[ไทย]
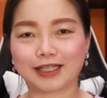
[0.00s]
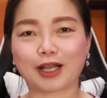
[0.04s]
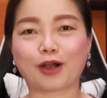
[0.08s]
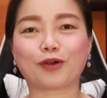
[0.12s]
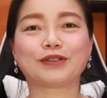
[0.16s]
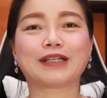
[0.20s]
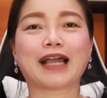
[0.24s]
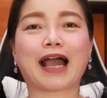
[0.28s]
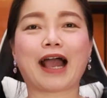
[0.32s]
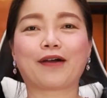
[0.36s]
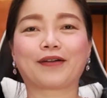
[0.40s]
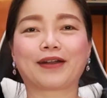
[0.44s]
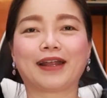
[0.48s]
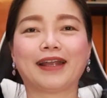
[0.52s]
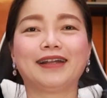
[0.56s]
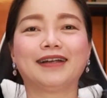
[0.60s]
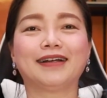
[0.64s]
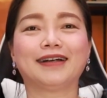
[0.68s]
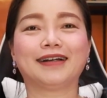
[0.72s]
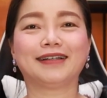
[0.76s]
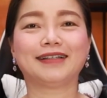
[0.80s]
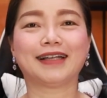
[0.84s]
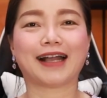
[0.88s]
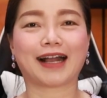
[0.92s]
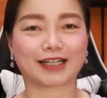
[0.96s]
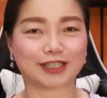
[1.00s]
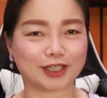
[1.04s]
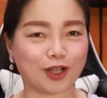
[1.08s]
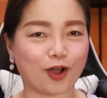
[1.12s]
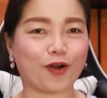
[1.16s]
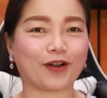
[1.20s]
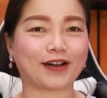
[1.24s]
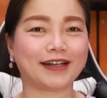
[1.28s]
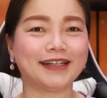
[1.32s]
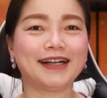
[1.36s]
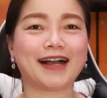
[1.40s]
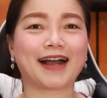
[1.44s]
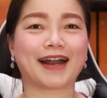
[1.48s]
ยาวๆได้เลยอย่าง
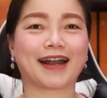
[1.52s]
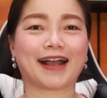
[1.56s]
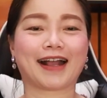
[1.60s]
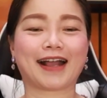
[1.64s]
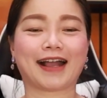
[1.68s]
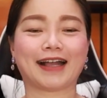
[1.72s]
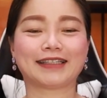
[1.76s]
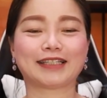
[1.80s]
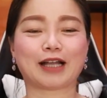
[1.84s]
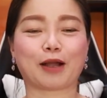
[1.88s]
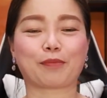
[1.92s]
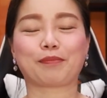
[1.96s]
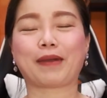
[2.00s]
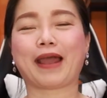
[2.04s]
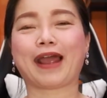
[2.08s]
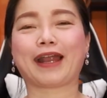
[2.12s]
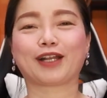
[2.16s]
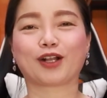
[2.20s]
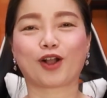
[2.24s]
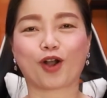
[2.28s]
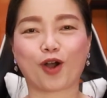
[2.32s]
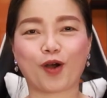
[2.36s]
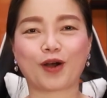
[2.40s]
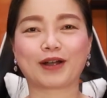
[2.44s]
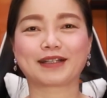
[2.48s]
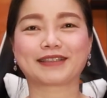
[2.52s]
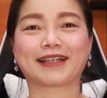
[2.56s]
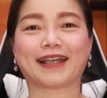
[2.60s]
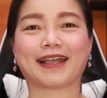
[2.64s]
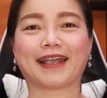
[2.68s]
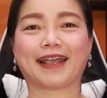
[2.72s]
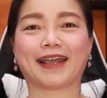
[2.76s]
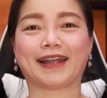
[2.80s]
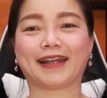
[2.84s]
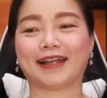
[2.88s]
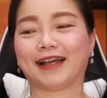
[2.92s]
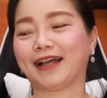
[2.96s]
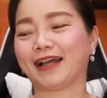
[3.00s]
ต่อเนื่องนะคะ จากแบรนด์คอแซ
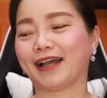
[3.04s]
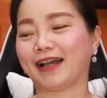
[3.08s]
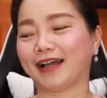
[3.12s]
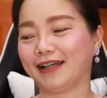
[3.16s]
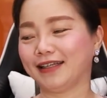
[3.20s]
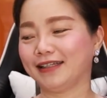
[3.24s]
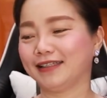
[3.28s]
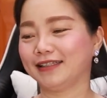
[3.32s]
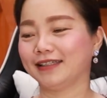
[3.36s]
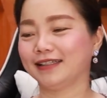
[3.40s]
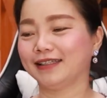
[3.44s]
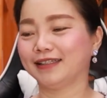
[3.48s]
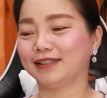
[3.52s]
นะคะ